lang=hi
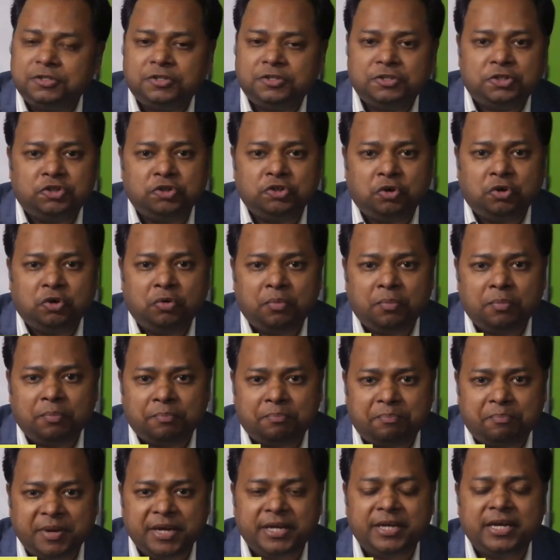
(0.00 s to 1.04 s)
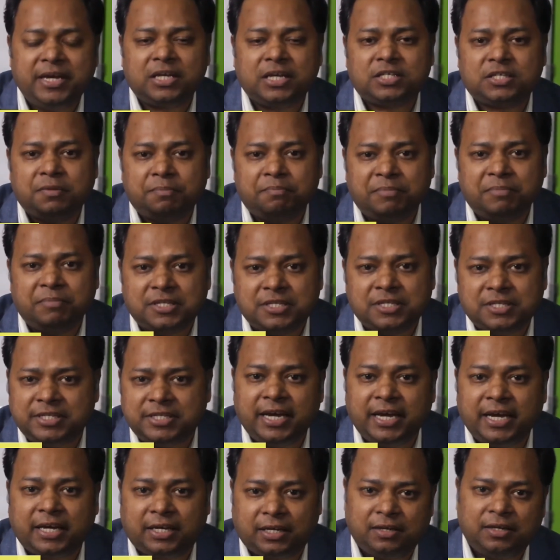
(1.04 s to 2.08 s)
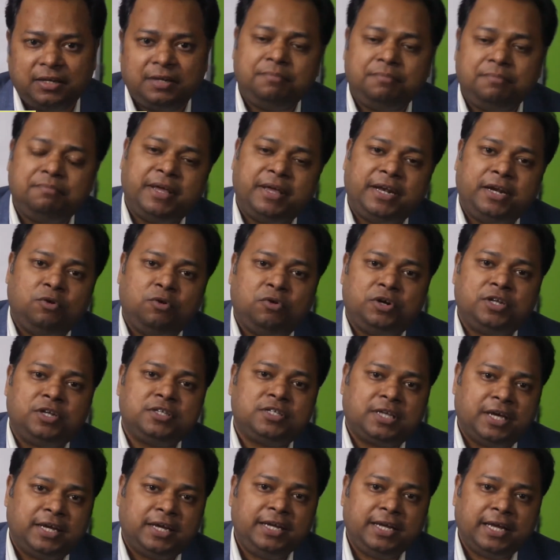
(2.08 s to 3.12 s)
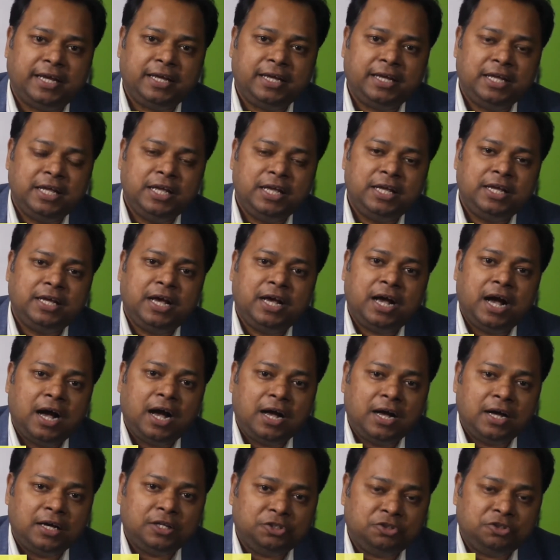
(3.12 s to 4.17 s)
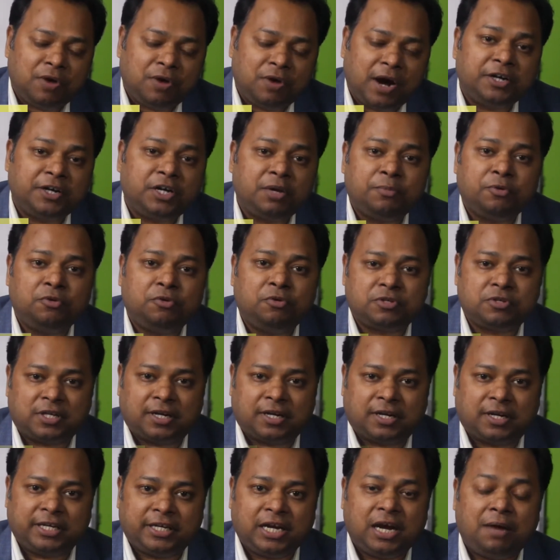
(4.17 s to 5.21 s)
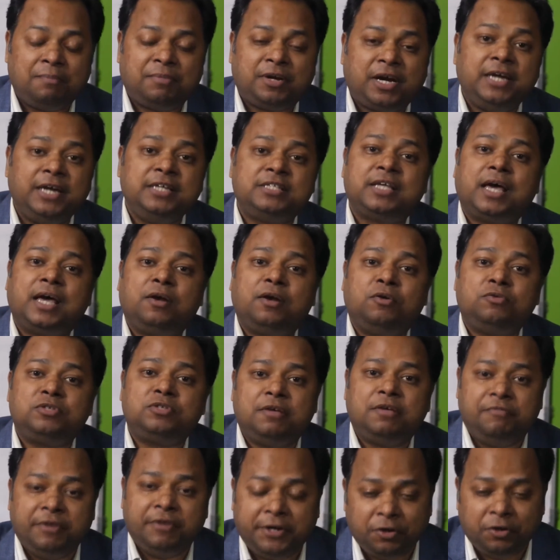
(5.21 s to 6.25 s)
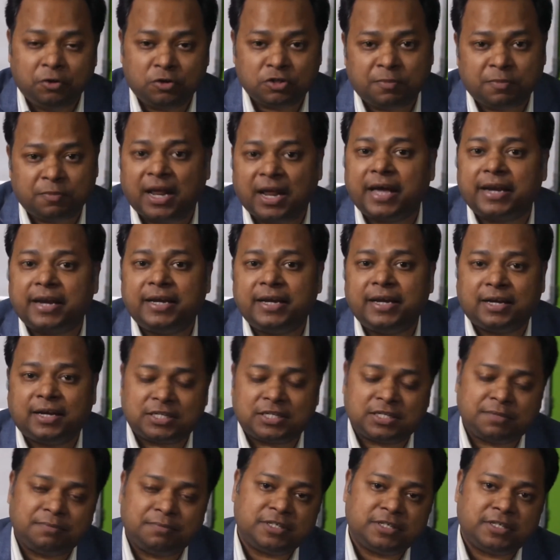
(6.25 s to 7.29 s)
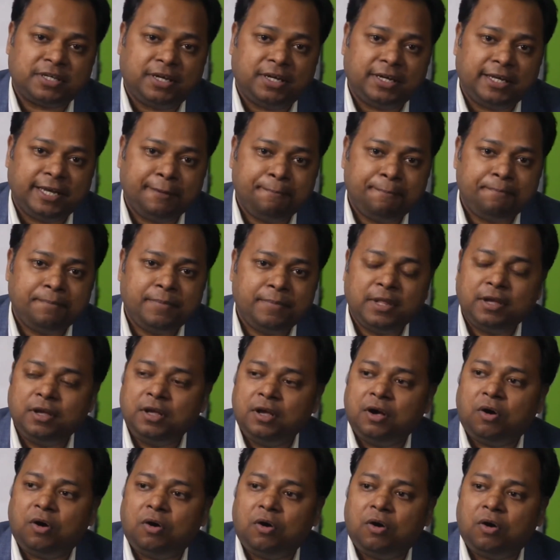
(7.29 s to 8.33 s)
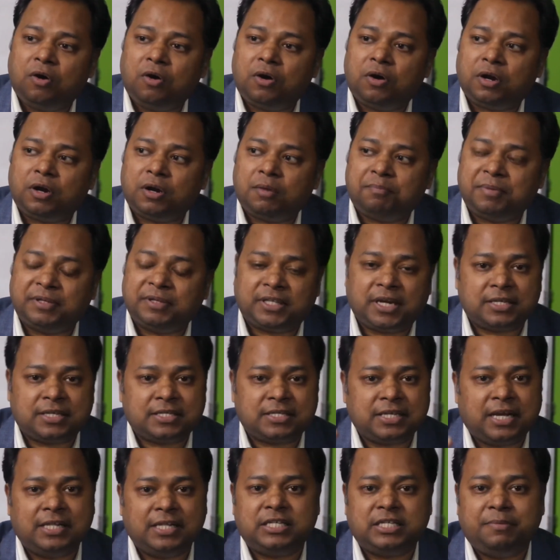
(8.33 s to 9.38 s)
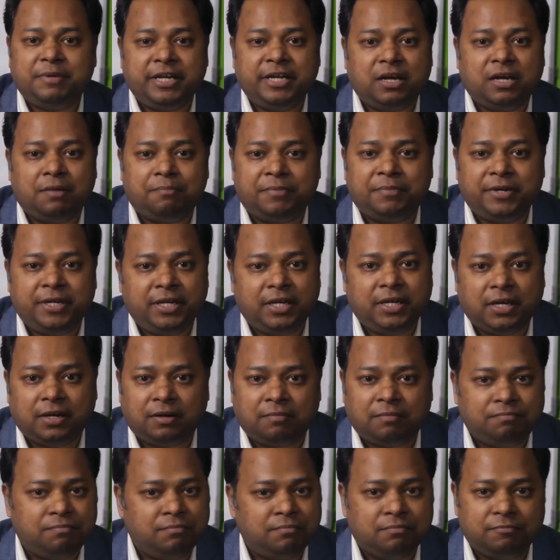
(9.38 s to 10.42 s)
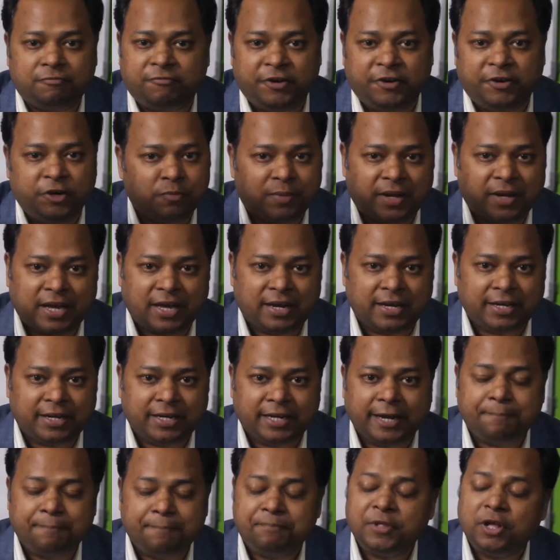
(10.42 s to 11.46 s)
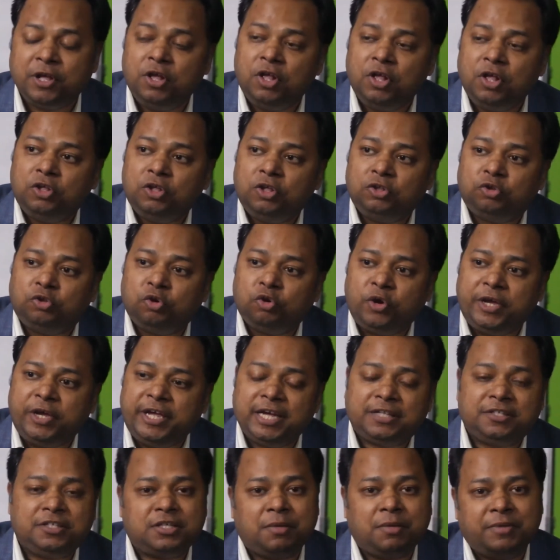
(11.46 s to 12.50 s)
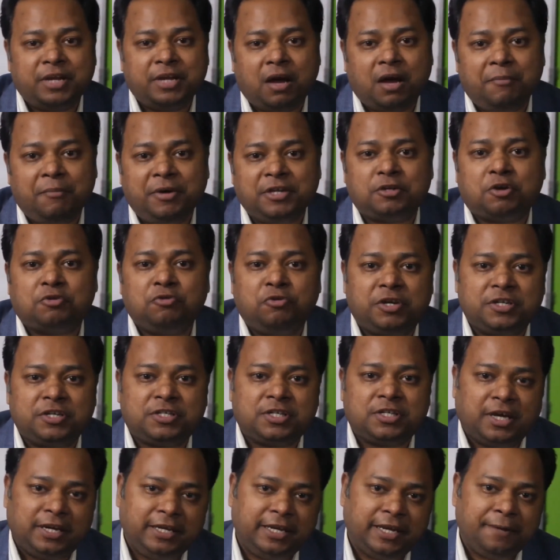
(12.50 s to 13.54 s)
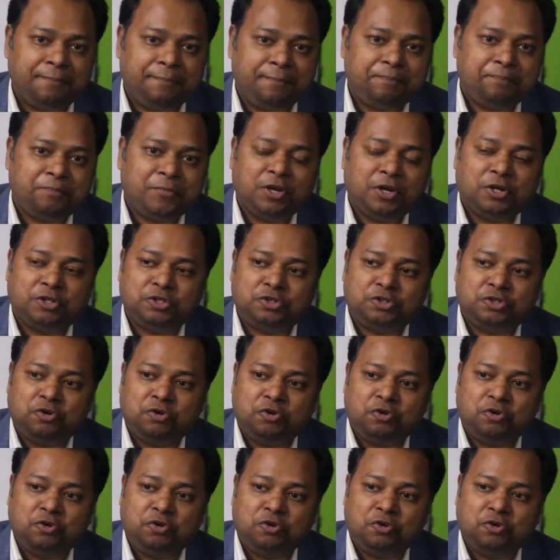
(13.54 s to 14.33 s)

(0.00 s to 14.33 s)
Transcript: जो बिगेस्ट मिस्टेक मैंने नोटिस करी है जो आंट्रप्रनोर्स करते हैं हम कई सालों से वीडियोस बना रहे हैं कस्टमर्स के लिए और पंद्रह साल से मेरी कंपनी वीडियोस बना रही है तो एक चीज़ हमने हमेशा नोटिस करी है जो